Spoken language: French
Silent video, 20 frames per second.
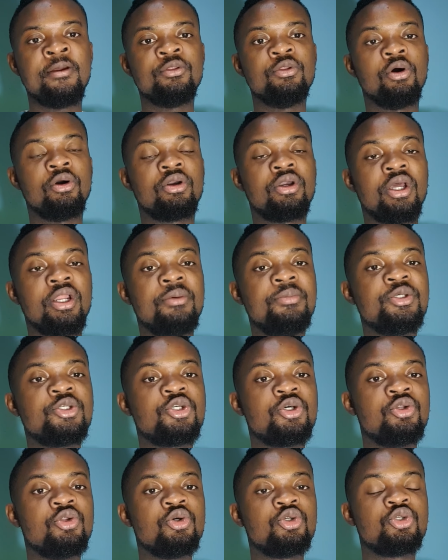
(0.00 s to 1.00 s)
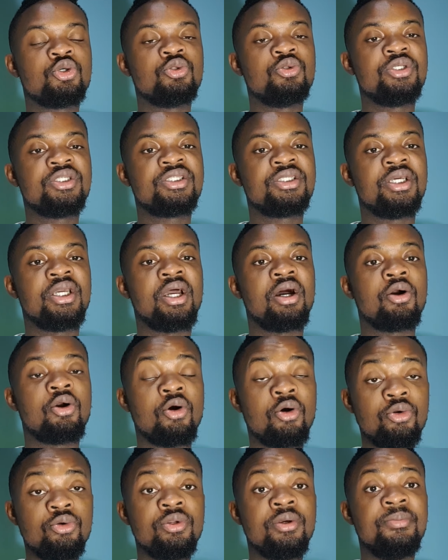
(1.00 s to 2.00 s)
Donc, euh, l'émission d'aujourd'hui, c'est
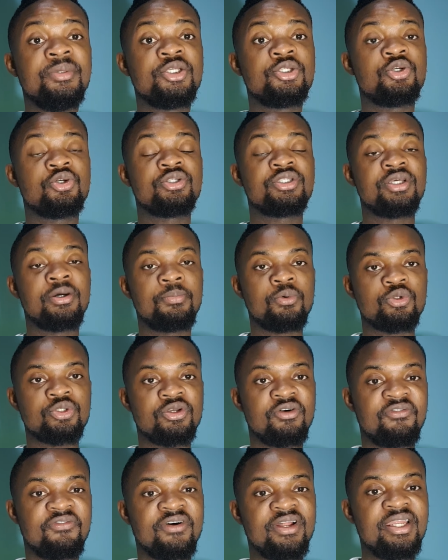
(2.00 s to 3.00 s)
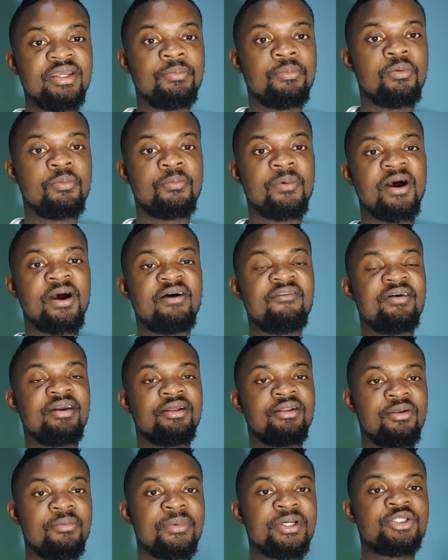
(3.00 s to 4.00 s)
encore une émission 100% Fali Poupa avec
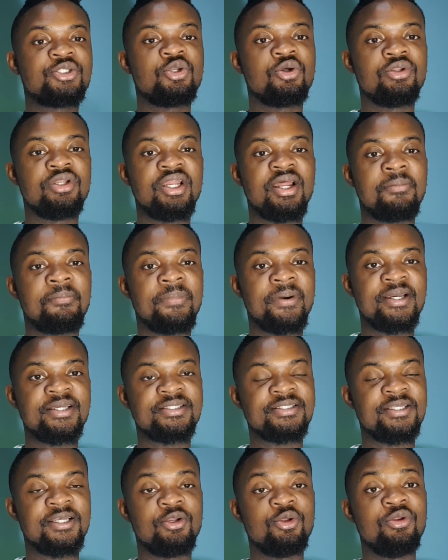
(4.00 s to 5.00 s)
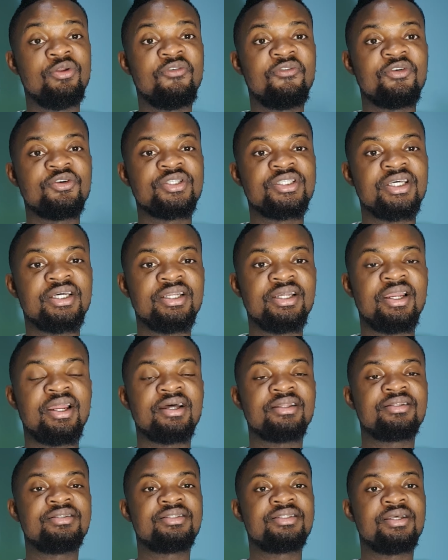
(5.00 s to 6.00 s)
les masters de la presse, le défenseur de
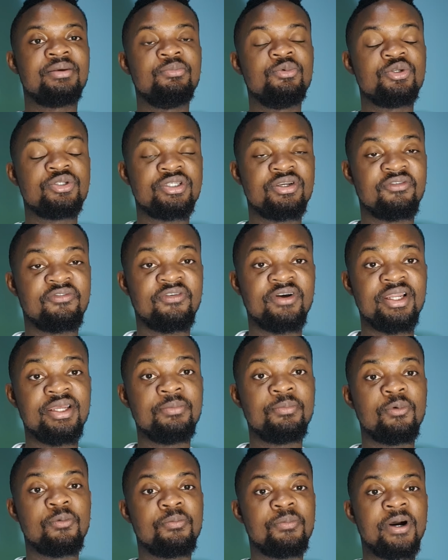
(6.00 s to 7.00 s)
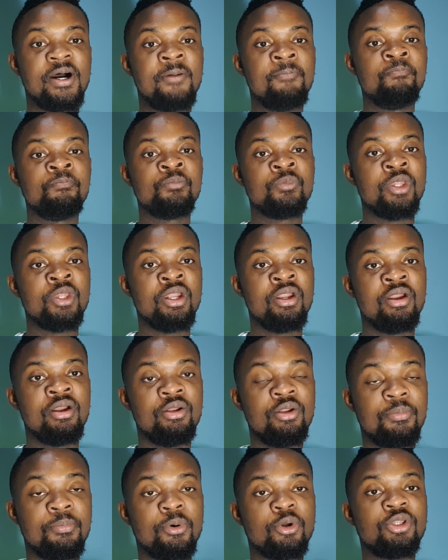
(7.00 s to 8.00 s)
l'artiste musicien Fali Poupa,
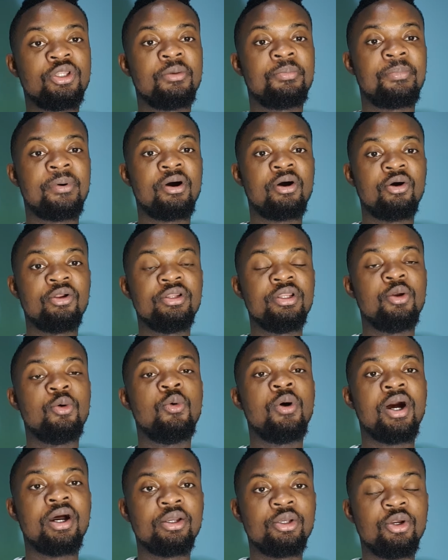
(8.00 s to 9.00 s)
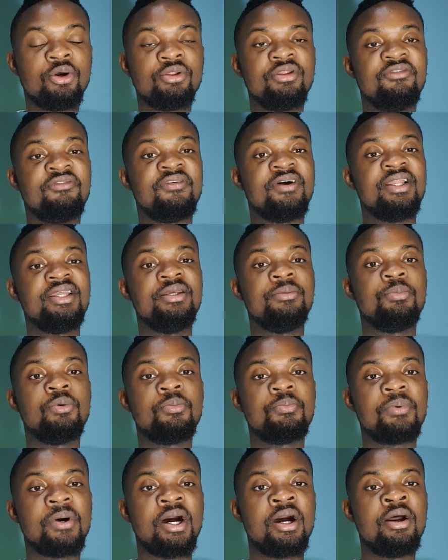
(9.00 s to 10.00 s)
le porte-parole de Warrior de Fali
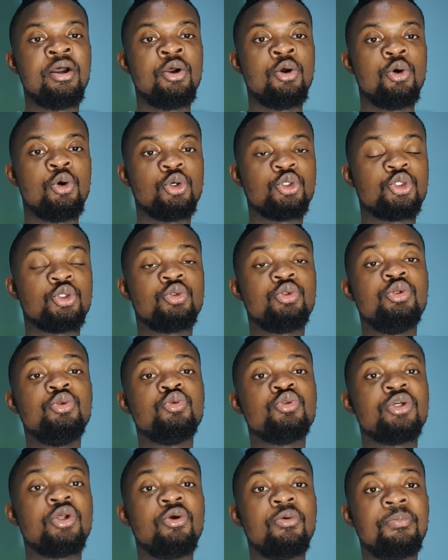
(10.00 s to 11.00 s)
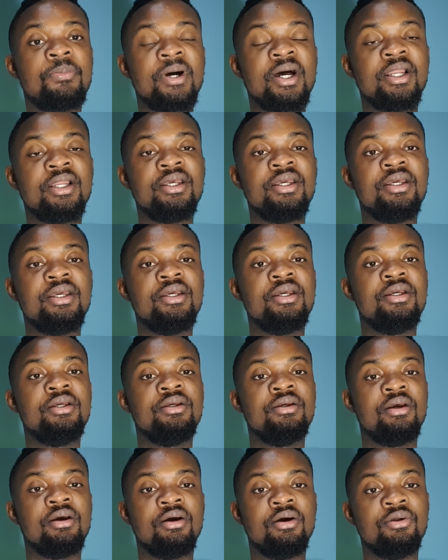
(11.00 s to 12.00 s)
Poupa. Aujourd'hui, nous allons parler
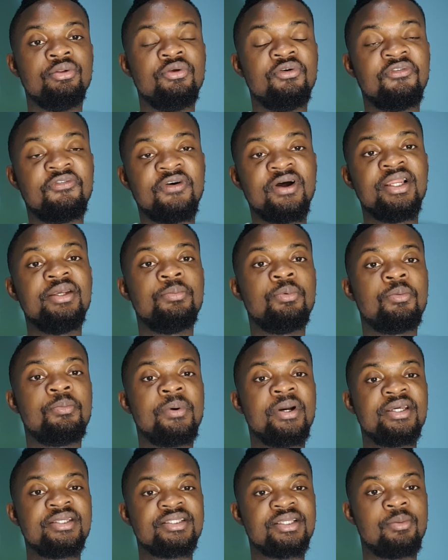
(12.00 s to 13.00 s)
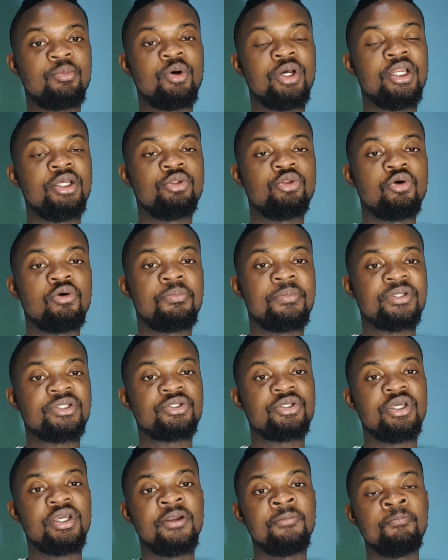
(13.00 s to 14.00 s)
euh, de Fali Poupa et Samuel Eto parce
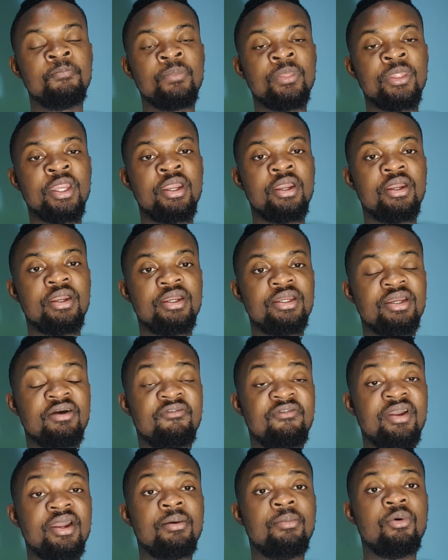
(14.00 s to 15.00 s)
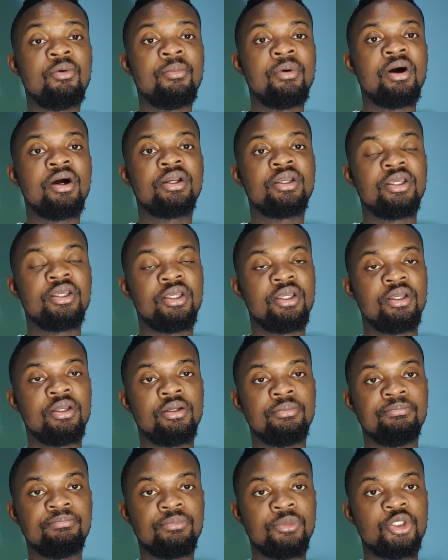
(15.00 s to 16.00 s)
que eh, il y avait un moment que
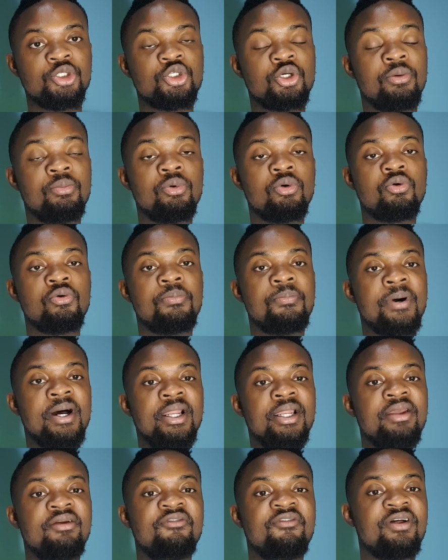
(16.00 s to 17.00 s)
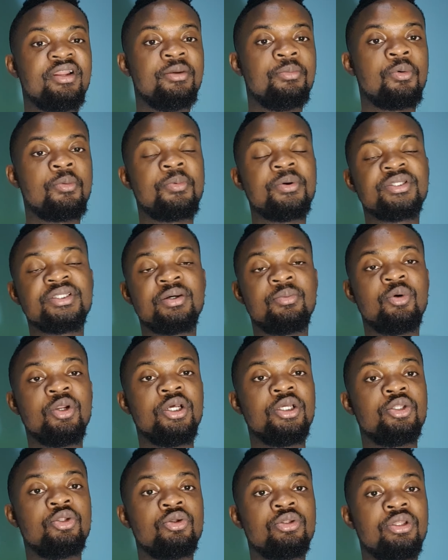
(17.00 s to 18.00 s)
les gens ont beaucoup parlé, Fali Poupa et Samuel
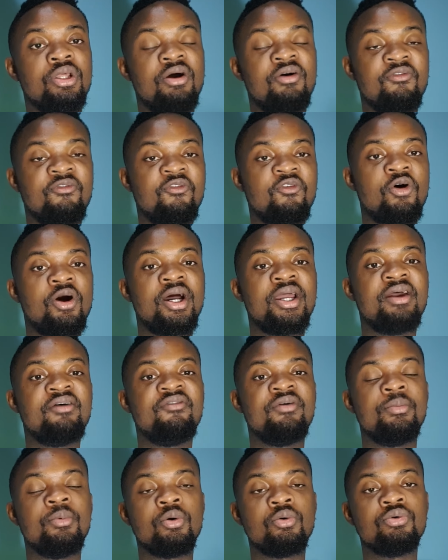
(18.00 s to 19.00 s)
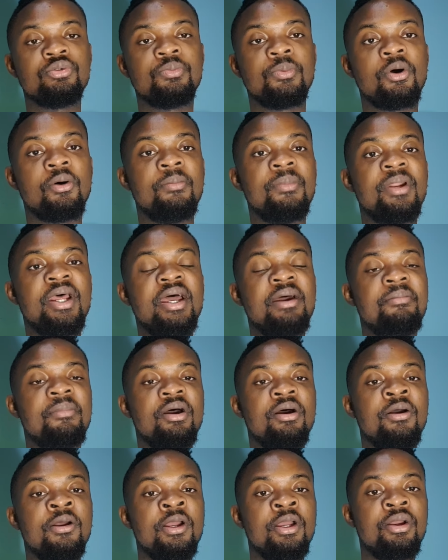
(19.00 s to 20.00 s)
Eto étaient en froid, il y avait beaucoup de
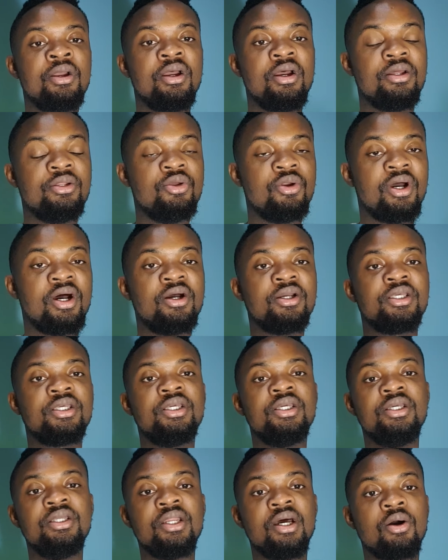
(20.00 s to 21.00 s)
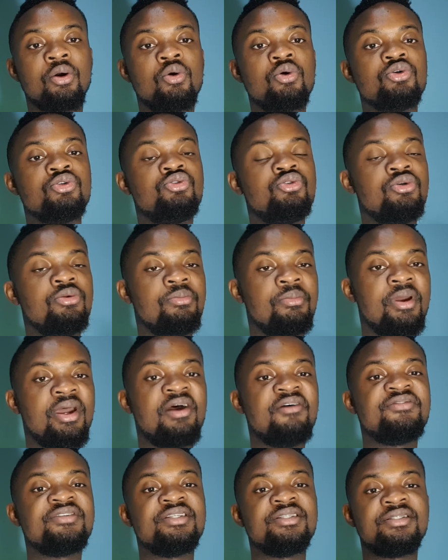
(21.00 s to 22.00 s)
problèmes, euh, de rancune à cause d'une
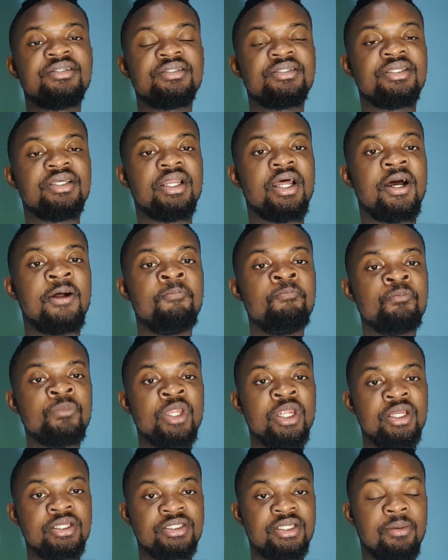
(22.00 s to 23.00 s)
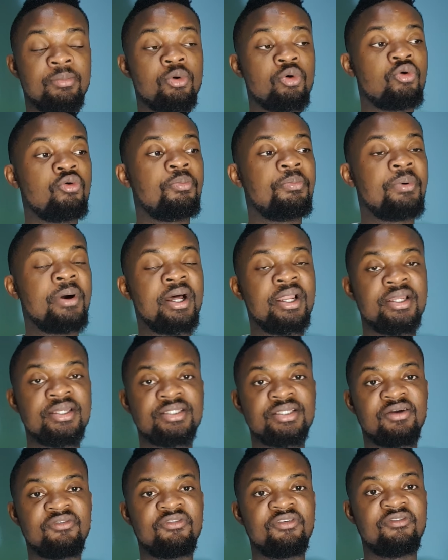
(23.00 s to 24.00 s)
meuf, ceci, cela. Ça a beaucoup parlé,
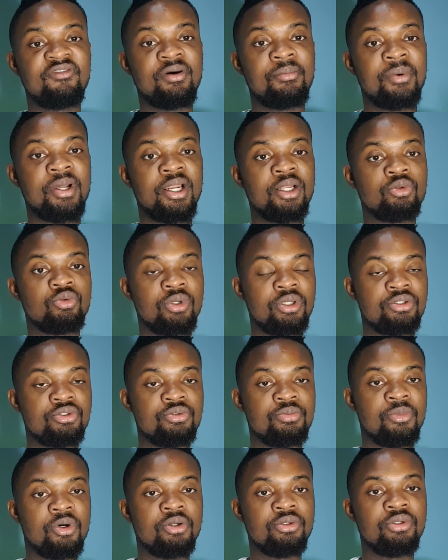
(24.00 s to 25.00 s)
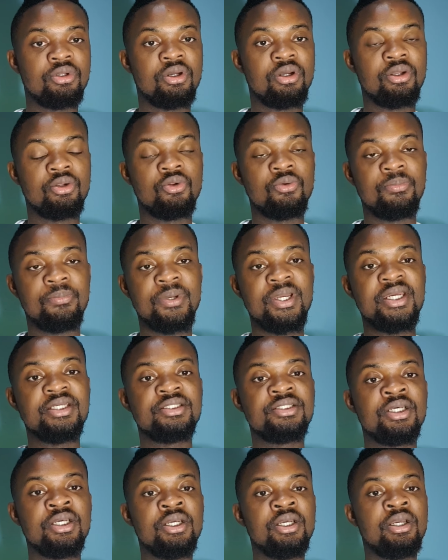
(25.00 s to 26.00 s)
ça fait vraiment la toile du monde, le
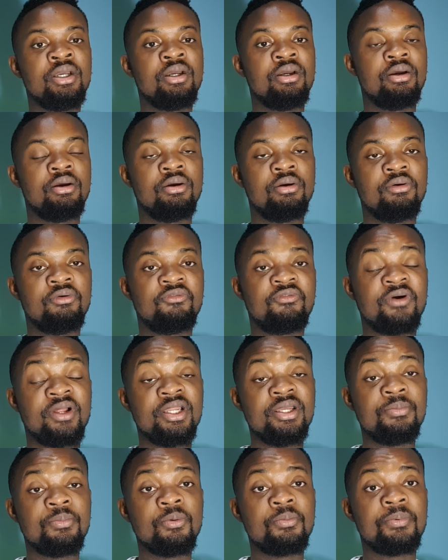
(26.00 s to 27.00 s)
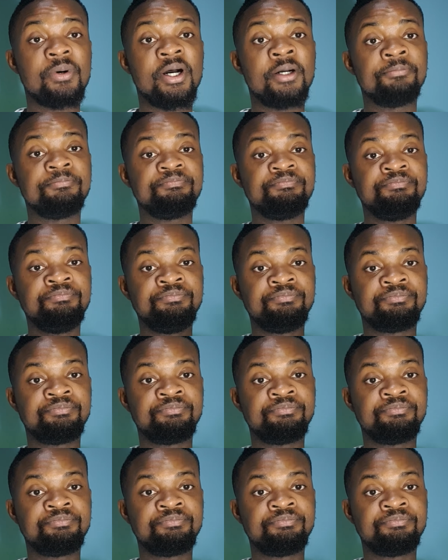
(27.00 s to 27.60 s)
base. Fali Poupa